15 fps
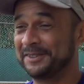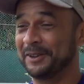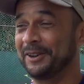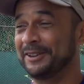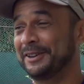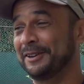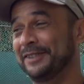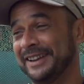isso
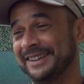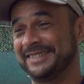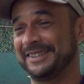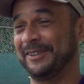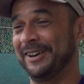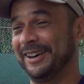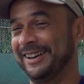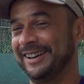ontem, eu falei assim,
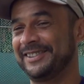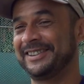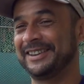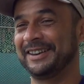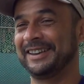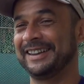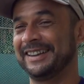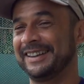eu acho
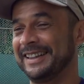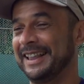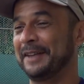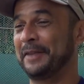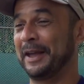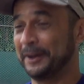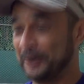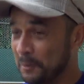que
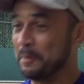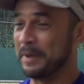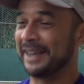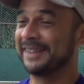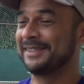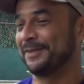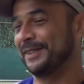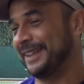daqui um
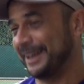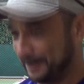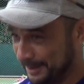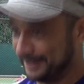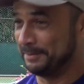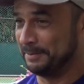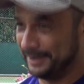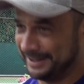mês você vai ter
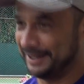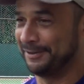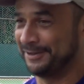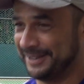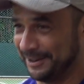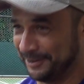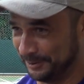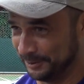que me
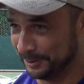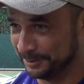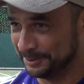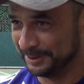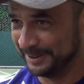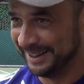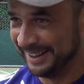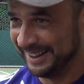entrevistar de novo.